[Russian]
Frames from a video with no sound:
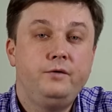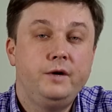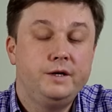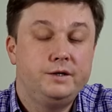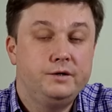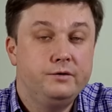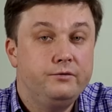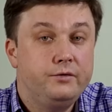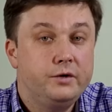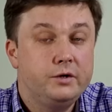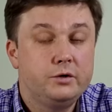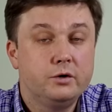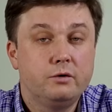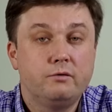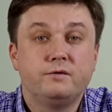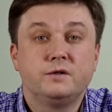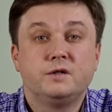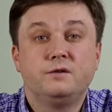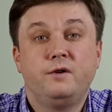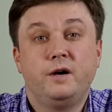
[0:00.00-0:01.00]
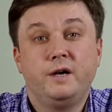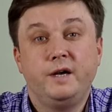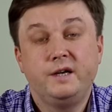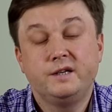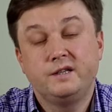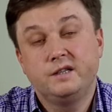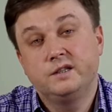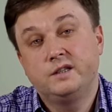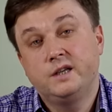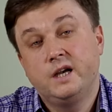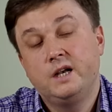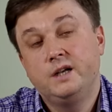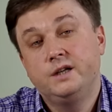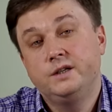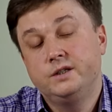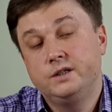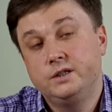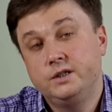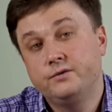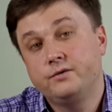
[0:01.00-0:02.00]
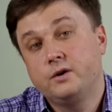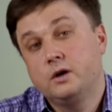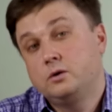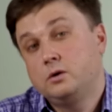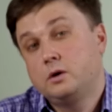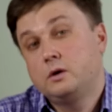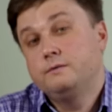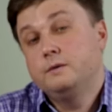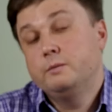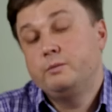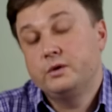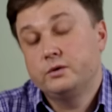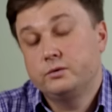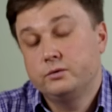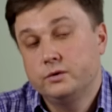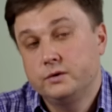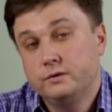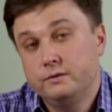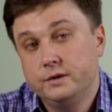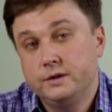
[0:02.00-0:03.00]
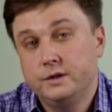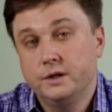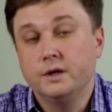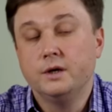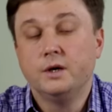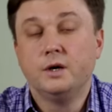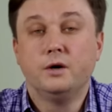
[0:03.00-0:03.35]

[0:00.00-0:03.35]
этим видео в своей социальной сети, в которой вы присутствуете.